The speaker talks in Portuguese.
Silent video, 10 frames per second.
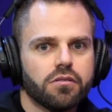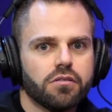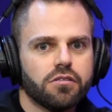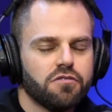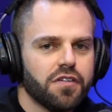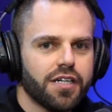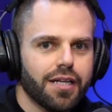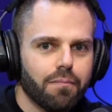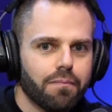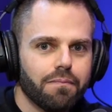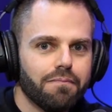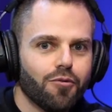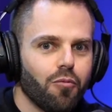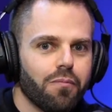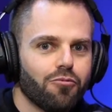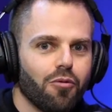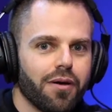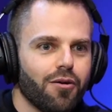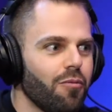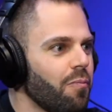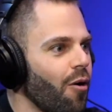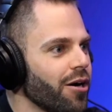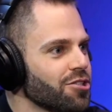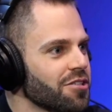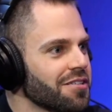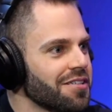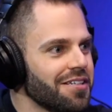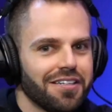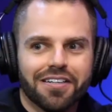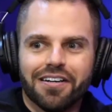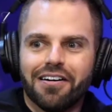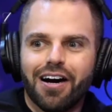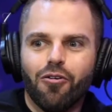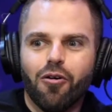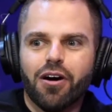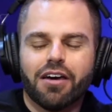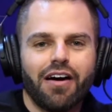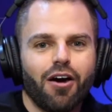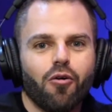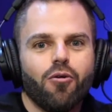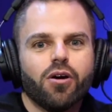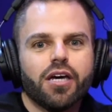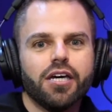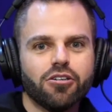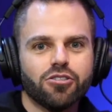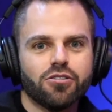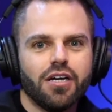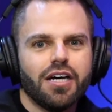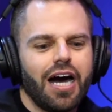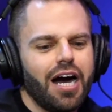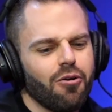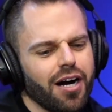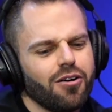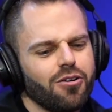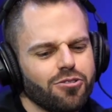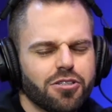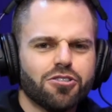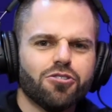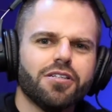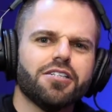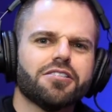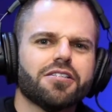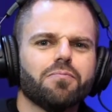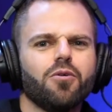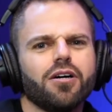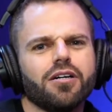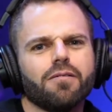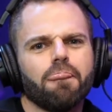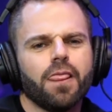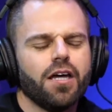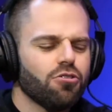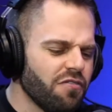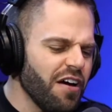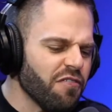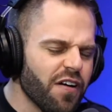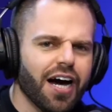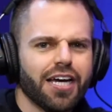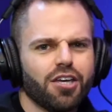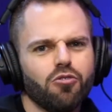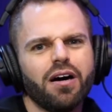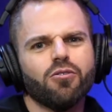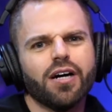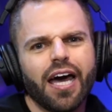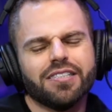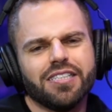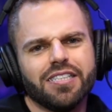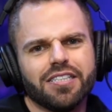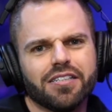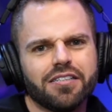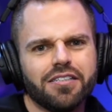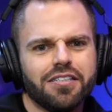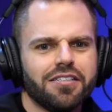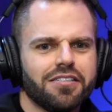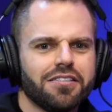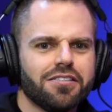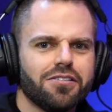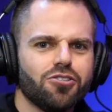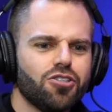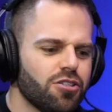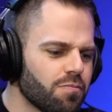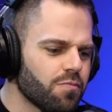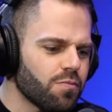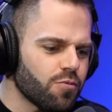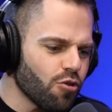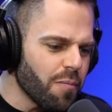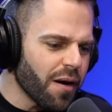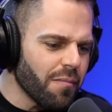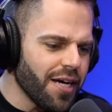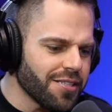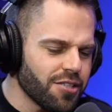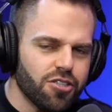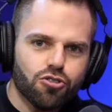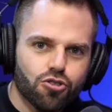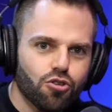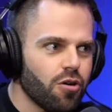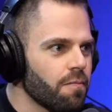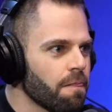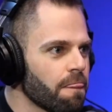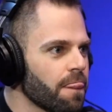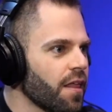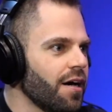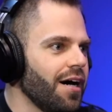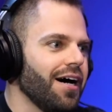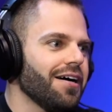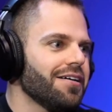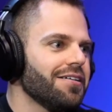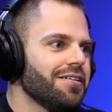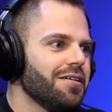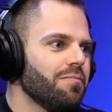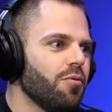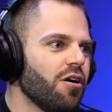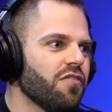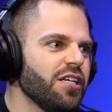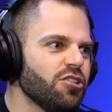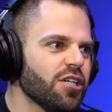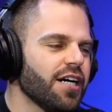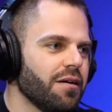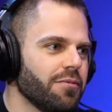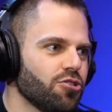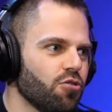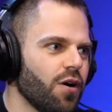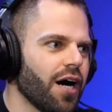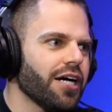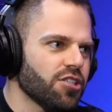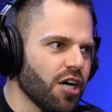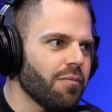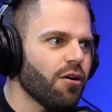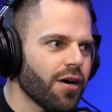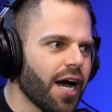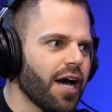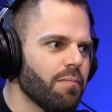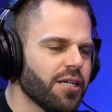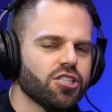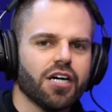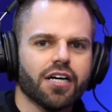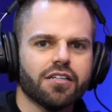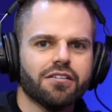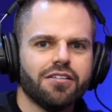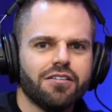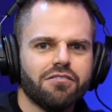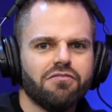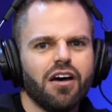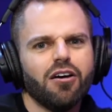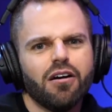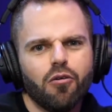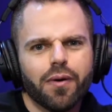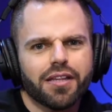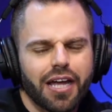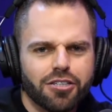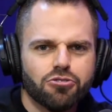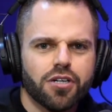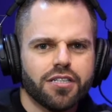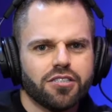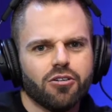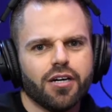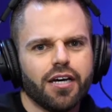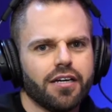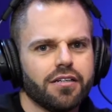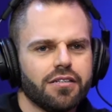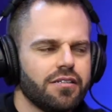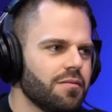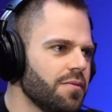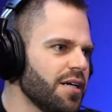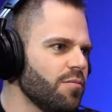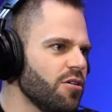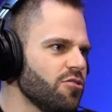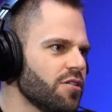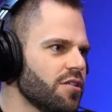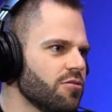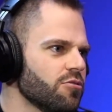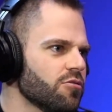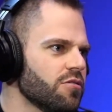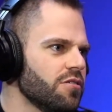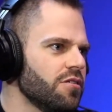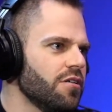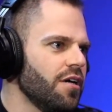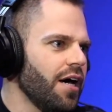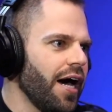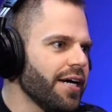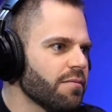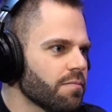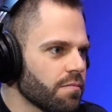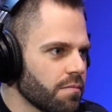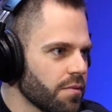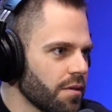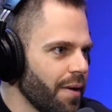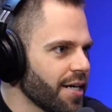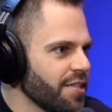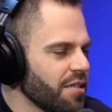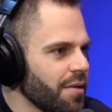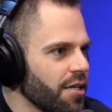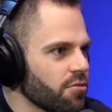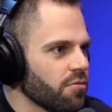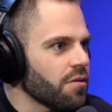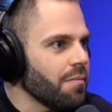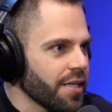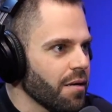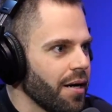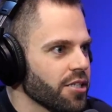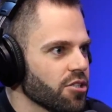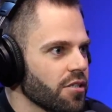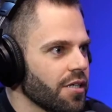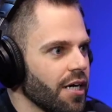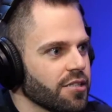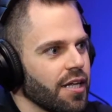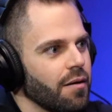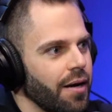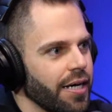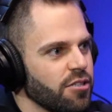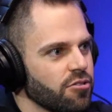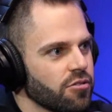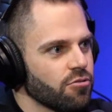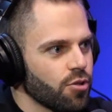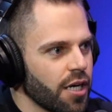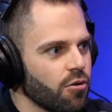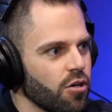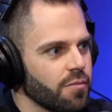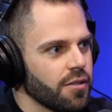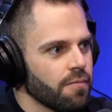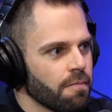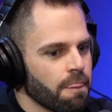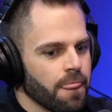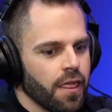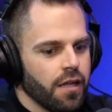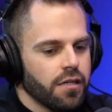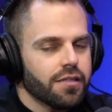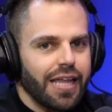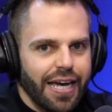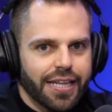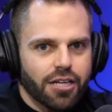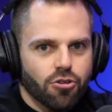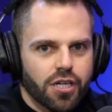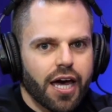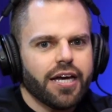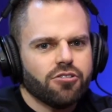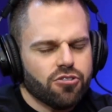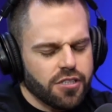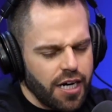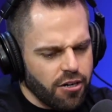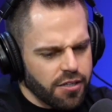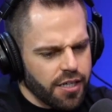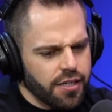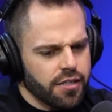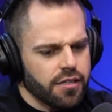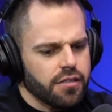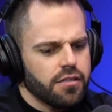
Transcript: Se o filho da tomei um pote. Não, vai comer um quilo de. Agora, o nutricionista, porra, tu vai falar que uma colherzinha de sobremesa. Só de aquela so... linguada. Ah, porra, 20 gramas de chocolate, que é uma colher caprichada. Vai aumentar a insulina de alguém? Pelo amor de Deus. Aí, emagrecimento, matemática. Gastar mais do que come. Sim. Tem que ter nutrientes? Claro que tem que ter.